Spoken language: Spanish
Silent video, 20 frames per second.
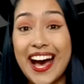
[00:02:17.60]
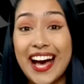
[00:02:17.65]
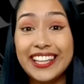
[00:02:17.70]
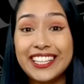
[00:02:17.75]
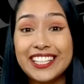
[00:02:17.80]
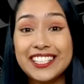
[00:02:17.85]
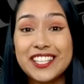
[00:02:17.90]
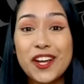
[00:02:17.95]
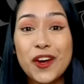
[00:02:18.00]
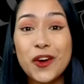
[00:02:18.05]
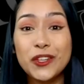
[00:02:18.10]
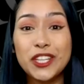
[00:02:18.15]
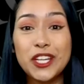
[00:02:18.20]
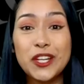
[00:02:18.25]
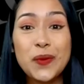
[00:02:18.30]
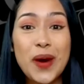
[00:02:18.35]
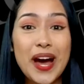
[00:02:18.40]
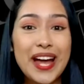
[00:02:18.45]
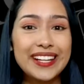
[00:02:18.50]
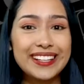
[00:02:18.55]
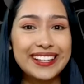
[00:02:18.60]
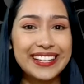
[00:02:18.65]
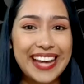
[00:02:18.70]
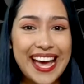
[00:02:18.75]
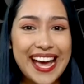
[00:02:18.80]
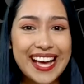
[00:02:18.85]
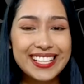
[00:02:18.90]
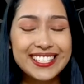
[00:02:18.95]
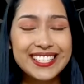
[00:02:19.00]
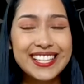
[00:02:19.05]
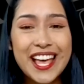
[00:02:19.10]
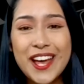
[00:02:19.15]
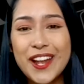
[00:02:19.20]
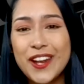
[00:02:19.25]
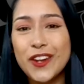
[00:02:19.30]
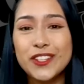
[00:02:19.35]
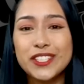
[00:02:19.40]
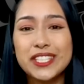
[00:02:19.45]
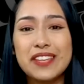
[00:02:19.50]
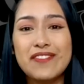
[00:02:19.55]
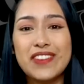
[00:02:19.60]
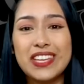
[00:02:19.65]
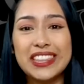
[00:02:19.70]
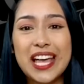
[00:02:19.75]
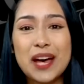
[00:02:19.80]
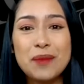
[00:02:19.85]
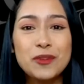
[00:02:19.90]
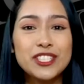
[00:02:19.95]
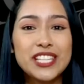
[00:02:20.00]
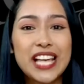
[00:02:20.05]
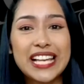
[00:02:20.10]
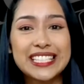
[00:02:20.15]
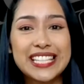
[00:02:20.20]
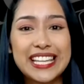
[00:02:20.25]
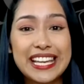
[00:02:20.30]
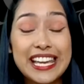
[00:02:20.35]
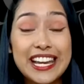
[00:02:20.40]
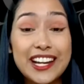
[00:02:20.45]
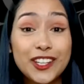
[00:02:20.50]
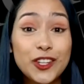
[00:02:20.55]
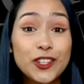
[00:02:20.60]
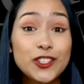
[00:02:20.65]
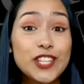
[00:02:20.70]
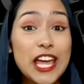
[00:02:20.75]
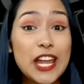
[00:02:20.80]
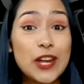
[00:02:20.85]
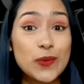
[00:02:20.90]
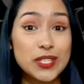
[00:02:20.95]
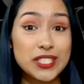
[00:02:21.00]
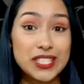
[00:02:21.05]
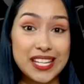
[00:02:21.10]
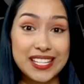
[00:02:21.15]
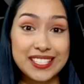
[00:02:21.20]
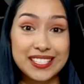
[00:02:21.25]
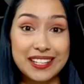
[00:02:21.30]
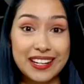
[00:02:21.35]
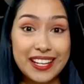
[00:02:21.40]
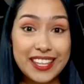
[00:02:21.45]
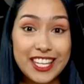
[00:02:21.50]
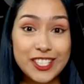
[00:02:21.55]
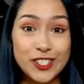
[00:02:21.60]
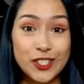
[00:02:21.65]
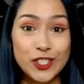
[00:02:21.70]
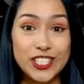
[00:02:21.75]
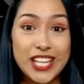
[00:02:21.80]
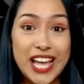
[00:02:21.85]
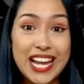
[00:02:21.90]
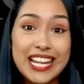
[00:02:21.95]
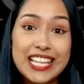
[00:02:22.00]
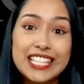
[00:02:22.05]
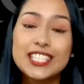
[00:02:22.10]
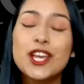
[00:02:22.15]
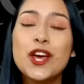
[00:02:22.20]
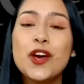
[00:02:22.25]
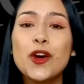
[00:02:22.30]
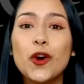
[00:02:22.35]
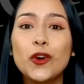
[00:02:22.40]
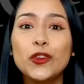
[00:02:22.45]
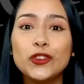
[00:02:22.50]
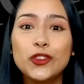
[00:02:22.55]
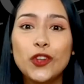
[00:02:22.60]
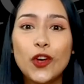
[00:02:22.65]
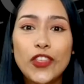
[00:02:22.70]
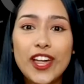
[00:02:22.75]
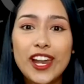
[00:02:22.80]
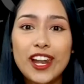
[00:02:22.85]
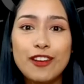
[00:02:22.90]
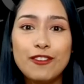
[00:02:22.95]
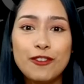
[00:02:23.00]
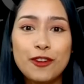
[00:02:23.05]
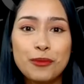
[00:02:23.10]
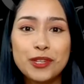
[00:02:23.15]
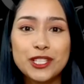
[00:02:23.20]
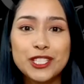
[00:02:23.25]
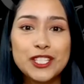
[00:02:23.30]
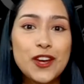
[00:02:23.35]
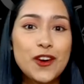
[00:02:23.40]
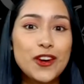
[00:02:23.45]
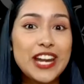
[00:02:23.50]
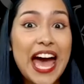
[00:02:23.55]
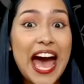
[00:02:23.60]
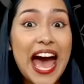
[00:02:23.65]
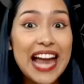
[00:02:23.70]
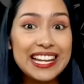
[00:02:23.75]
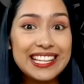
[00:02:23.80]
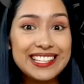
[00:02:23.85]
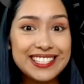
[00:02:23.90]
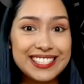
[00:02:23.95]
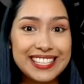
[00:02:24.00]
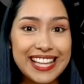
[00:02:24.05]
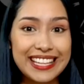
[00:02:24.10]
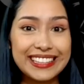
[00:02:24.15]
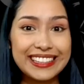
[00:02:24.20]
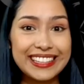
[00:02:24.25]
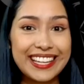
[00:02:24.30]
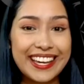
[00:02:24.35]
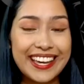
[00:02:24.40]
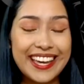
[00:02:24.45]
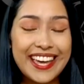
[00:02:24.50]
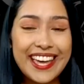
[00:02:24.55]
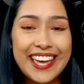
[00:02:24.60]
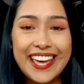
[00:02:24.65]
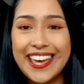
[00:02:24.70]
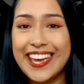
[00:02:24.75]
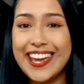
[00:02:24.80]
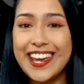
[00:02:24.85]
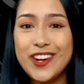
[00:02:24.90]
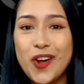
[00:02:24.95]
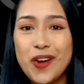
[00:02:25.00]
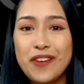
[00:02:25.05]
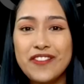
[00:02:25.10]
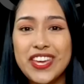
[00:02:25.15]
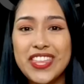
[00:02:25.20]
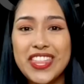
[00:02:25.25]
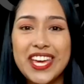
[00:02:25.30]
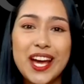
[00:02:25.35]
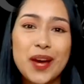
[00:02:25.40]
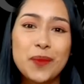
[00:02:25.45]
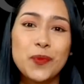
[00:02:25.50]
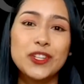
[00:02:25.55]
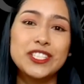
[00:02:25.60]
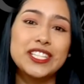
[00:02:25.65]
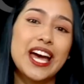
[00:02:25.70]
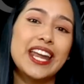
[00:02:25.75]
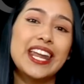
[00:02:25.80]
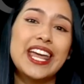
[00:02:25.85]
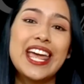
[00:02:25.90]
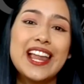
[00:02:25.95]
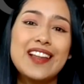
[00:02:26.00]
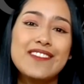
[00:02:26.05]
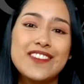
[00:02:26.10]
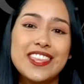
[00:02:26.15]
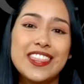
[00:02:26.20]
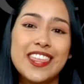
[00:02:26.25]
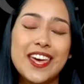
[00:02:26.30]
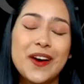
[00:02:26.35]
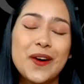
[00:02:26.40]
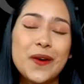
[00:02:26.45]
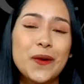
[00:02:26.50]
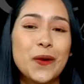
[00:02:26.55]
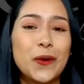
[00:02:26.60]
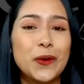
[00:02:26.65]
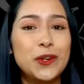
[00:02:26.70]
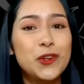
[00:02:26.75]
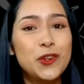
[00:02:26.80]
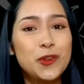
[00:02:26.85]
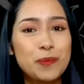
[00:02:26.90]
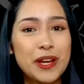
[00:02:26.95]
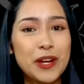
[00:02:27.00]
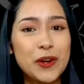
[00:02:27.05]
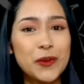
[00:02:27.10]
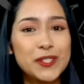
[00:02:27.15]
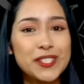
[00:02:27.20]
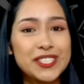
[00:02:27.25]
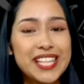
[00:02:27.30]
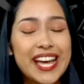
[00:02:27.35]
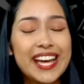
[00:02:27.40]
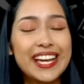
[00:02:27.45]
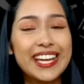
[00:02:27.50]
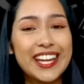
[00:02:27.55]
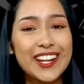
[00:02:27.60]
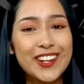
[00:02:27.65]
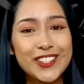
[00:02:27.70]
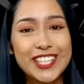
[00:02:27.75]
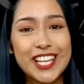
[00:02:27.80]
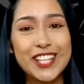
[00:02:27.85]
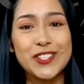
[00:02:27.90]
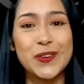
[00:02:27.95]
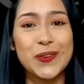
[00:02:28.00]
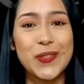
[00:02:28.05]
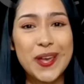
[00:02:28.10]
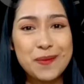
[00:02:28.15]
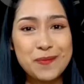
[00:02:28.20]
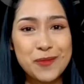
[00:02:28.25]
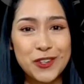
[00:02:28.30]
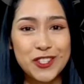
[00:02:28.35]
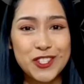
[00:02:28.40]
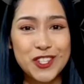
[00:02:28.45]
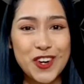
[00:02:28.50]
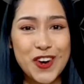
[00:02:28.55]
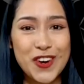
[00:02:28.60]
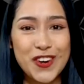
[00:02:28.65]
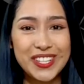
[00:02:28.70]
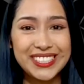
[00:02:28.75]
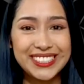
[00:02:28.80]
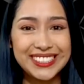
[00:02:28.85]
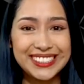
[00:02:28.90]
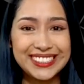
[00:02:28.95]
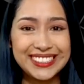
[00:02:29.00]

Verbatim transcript: Antes de continuar, cracks, los invitamos a seguirnos en nuestras redes sociales con toda la información al instante. Y no olviden apoyar el video con un me gusta que nos ayuda mucho.